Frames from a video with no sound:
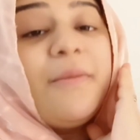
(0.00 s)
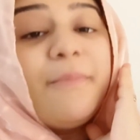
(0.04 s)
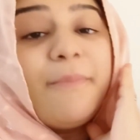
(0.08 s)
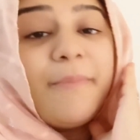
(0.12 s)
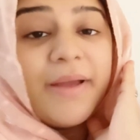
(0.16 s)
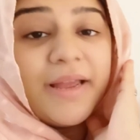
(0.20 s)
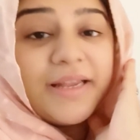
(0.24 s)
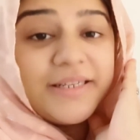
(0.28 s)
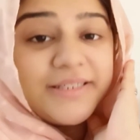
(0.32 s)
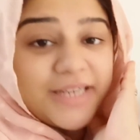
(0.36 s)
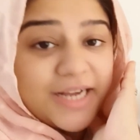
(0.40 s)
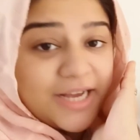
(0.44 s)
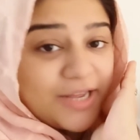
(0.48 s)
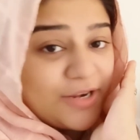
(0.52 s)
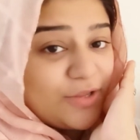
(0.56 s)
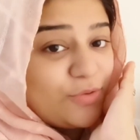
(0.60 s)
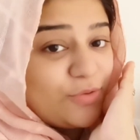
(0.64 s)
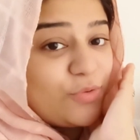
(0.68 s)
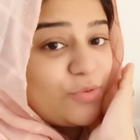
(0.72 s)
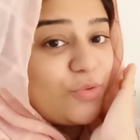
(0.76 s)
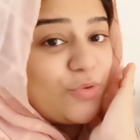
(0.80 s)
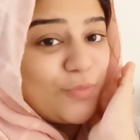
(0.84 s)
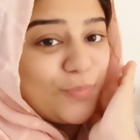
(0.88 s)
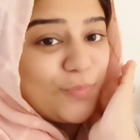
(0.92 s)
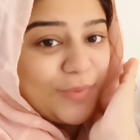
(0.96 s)
मैं जा रही
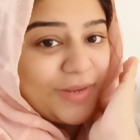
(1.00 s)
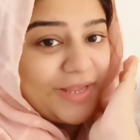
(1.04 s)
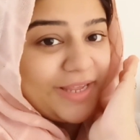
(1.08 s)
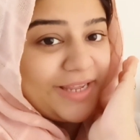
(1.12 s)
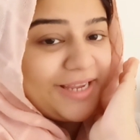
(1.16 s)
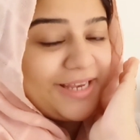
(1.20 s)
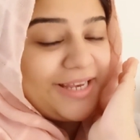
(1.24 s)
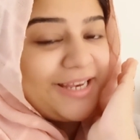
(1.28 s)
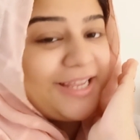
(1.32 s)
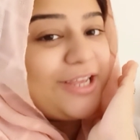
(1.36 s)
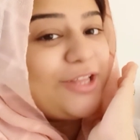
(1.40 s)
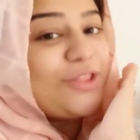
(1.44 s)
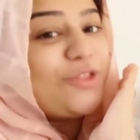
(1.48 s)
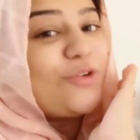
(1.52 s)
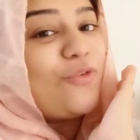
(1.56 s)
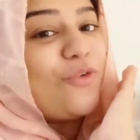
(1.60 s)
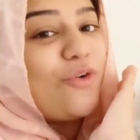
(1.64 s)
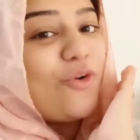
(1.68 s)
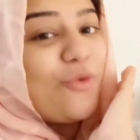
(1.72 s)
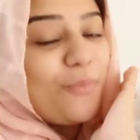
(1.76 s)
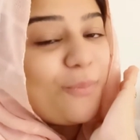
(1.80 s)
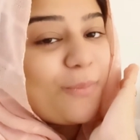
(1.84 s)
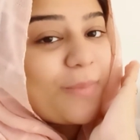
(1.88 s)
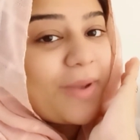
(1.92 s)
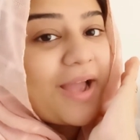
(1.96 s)
हूँ घूमने के लिए तो
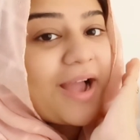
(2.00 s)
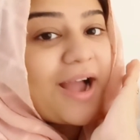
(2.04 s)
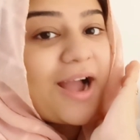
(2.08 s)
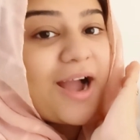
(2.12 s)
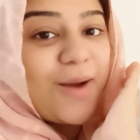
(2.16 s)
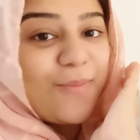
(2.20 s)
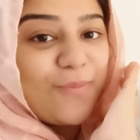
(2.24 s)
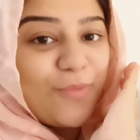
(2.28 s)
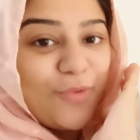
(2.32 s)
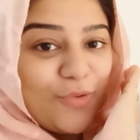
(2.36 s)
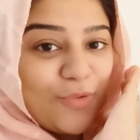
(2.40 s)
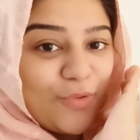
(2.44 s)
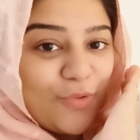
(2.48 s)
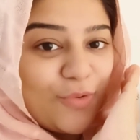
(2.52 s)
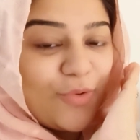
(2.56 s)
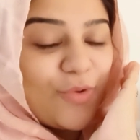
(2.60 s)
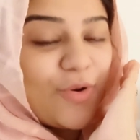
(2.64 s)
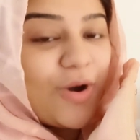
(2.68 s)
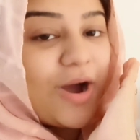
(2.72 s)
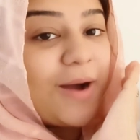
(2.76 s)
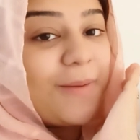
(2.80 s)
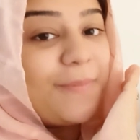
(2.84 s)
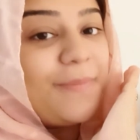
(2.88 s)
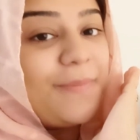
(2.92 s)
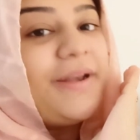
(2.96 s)
वो मैं आप लोग को
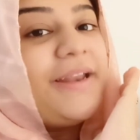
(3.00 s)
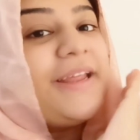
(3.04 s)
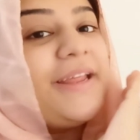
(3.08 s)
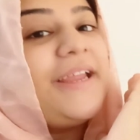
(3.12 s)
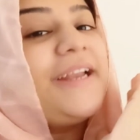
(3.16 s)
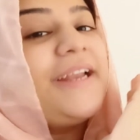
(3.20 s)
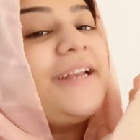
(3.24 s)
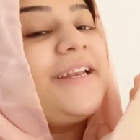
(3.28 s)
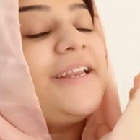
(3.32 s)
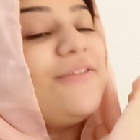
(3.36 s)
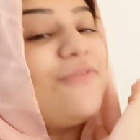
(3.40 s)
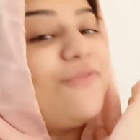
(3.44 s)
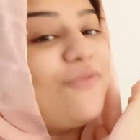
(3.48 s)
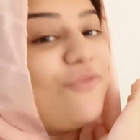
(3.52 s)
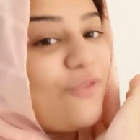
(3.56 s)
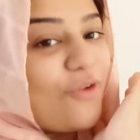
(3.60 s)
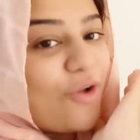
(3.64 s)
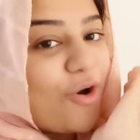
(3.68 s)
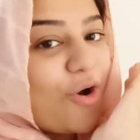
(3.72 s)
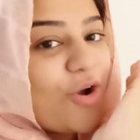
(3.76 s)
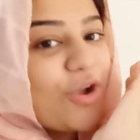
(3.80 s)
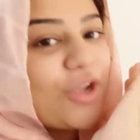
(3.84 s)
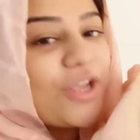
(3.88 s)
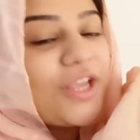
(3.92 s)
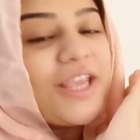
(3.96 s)
अपडेट
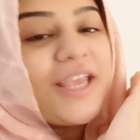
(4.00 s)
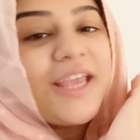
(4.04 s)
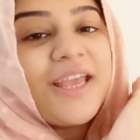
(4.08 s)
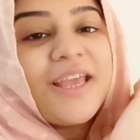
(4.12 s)
व्लॉग के